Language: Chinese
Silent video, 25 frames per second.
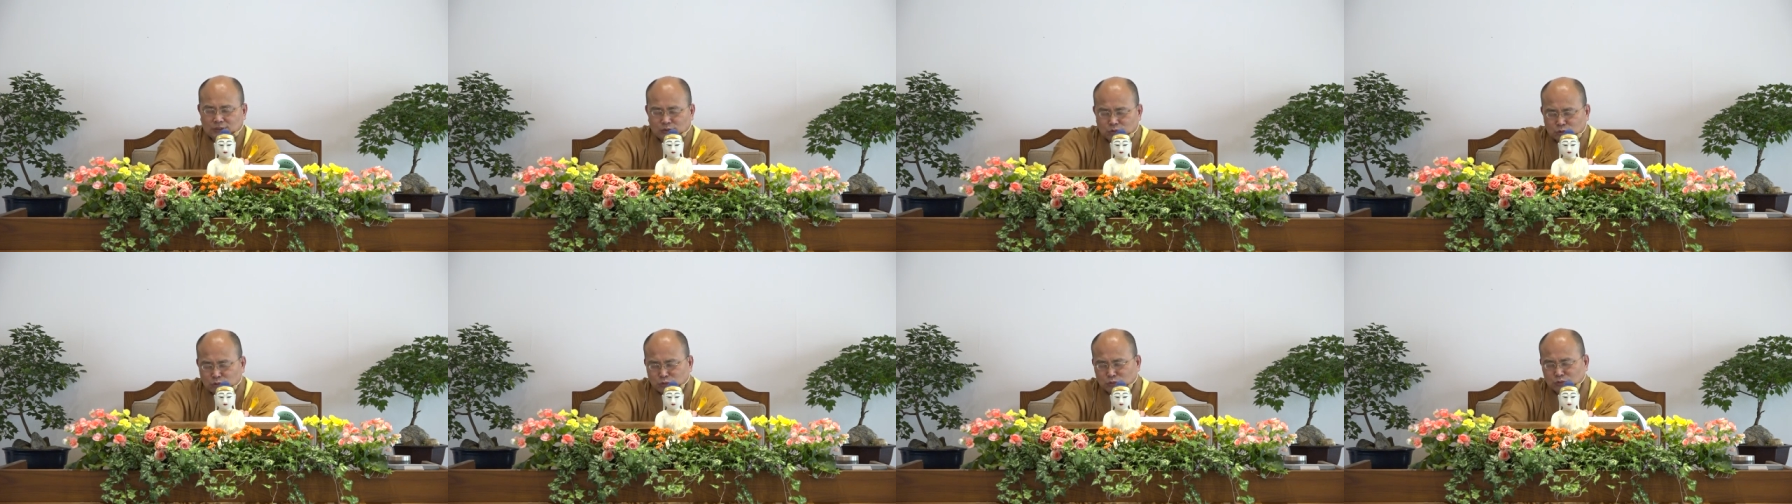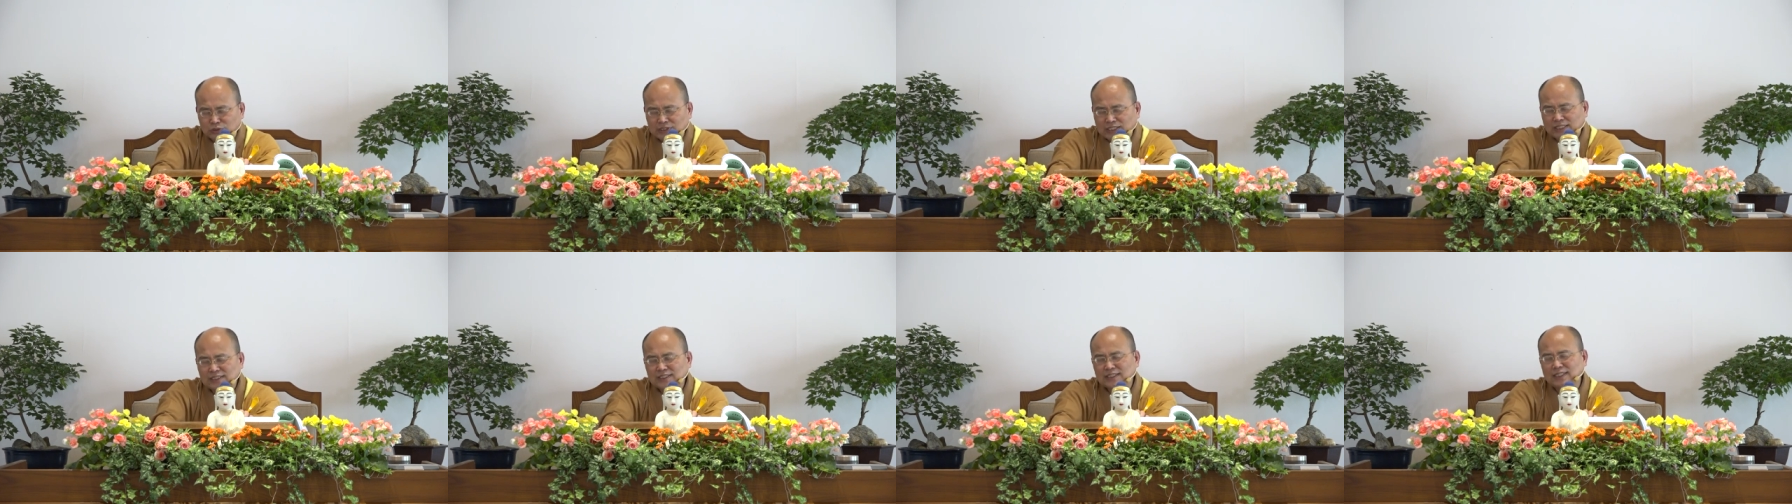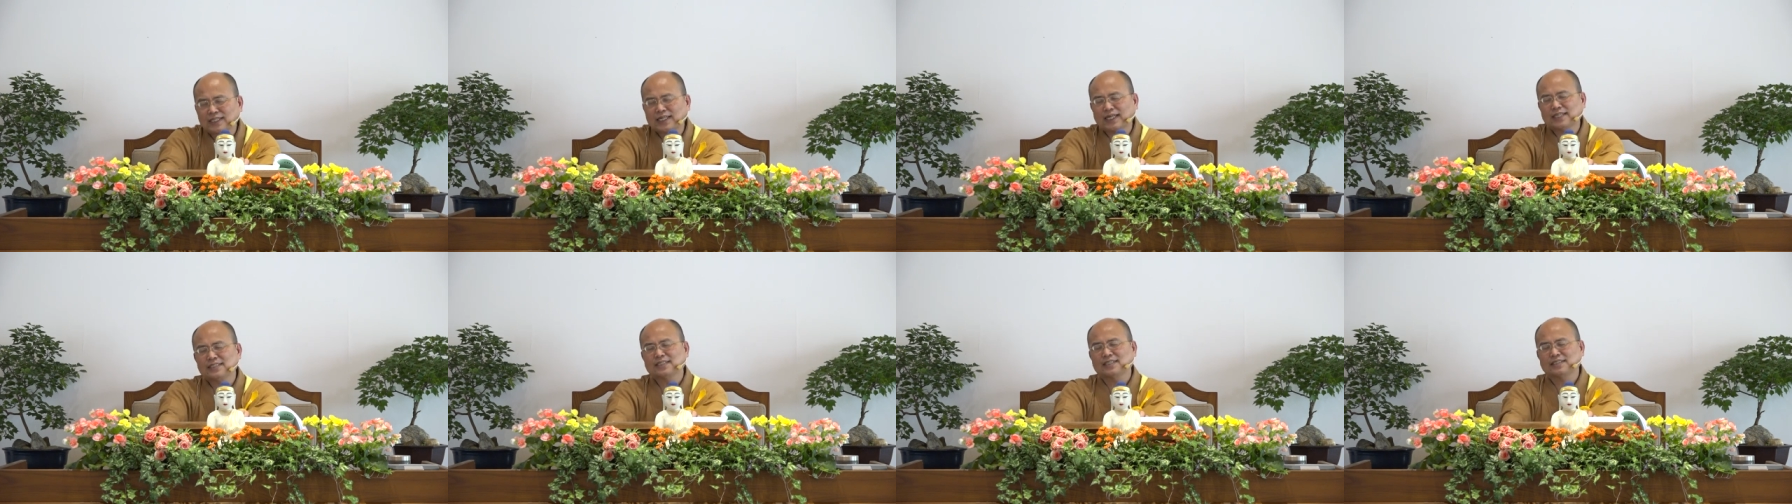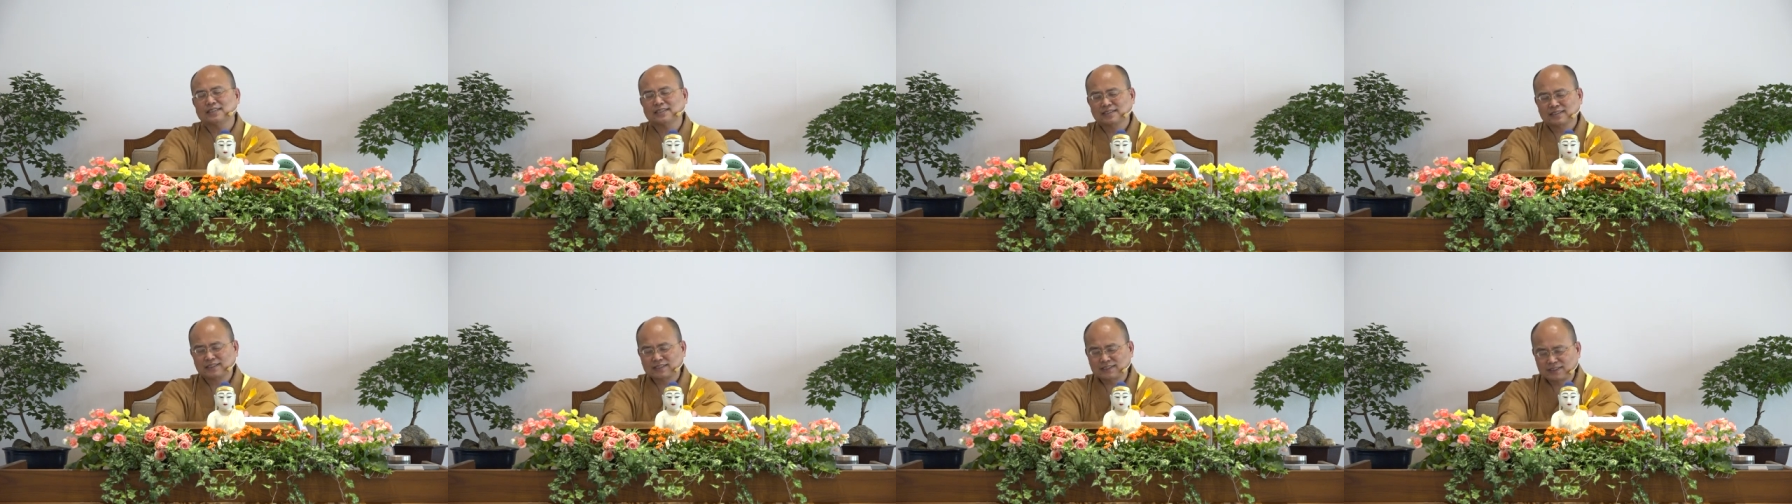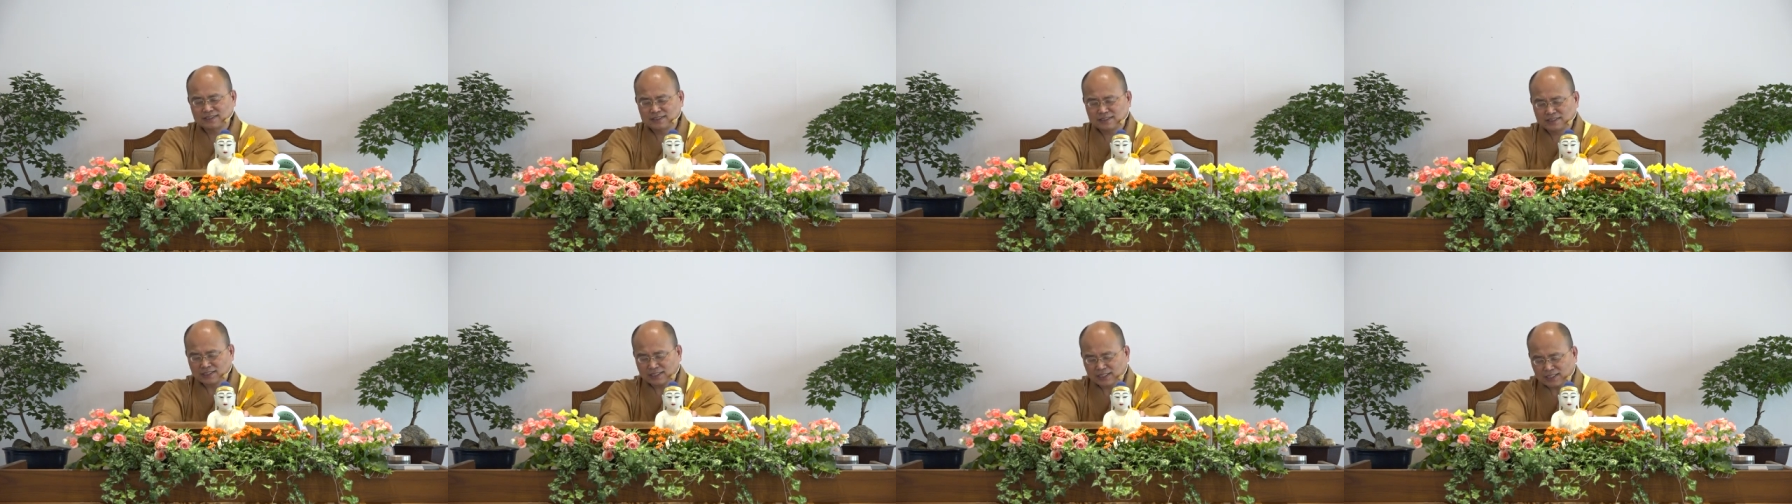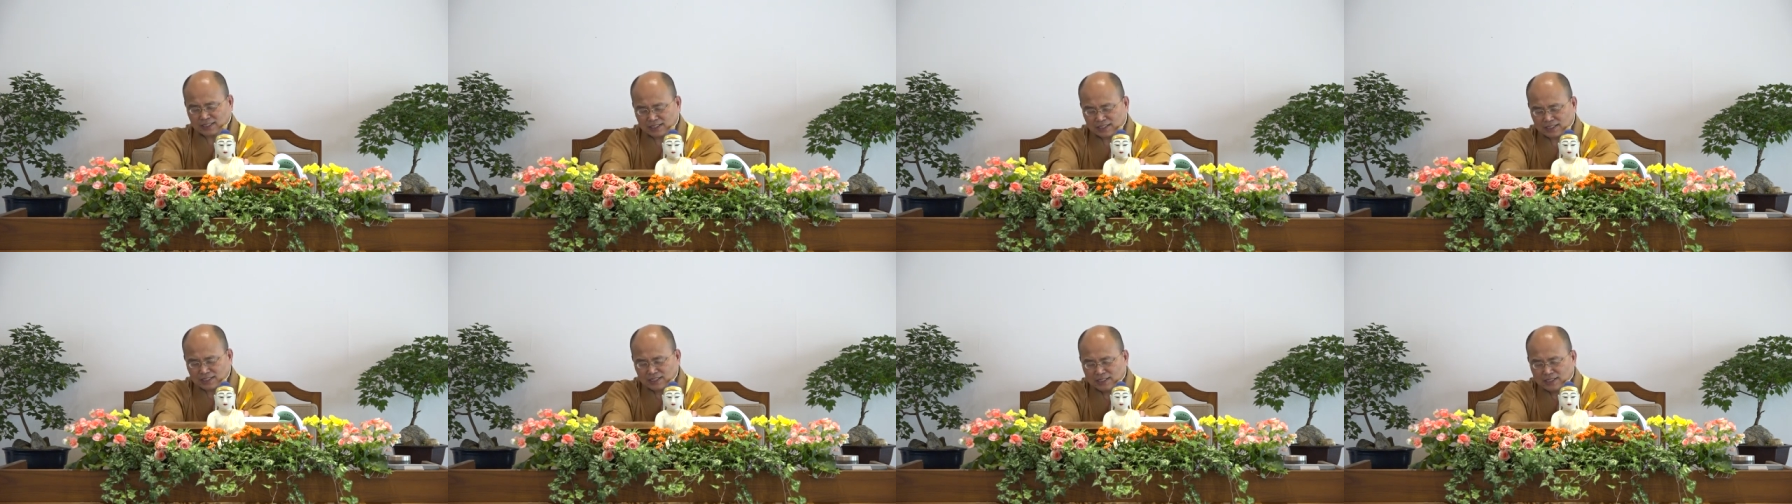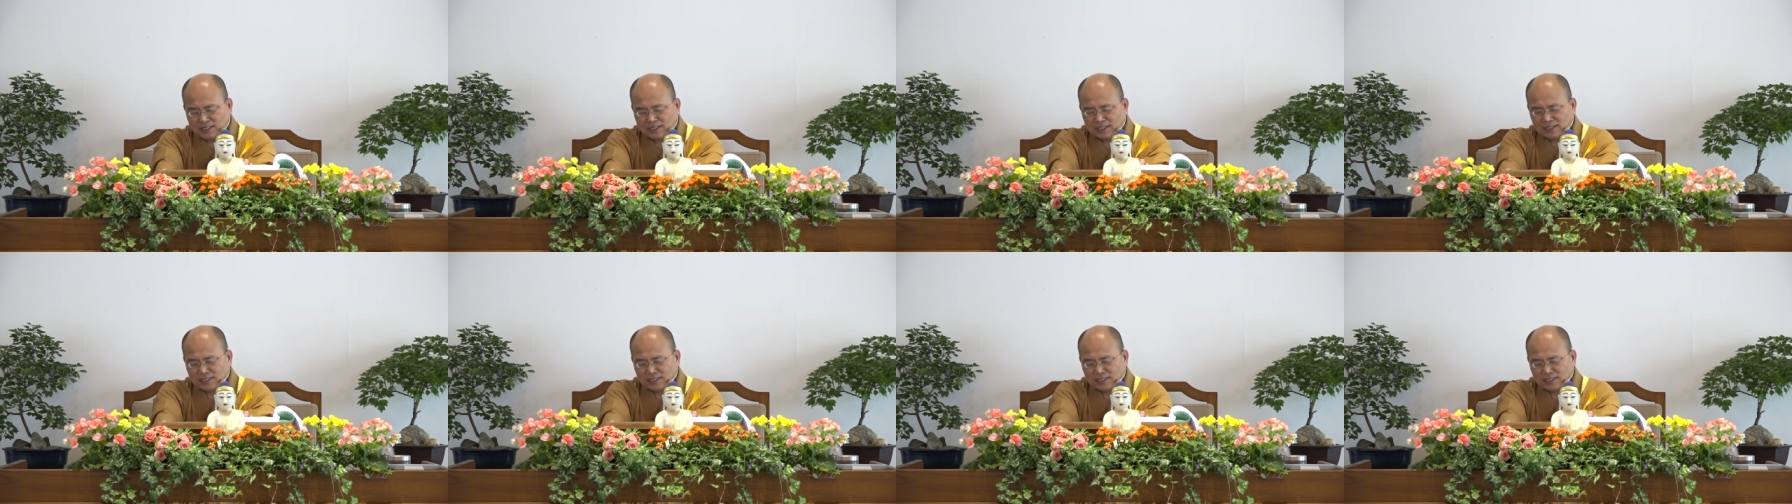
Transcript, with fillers: 孤独长者盖的啊？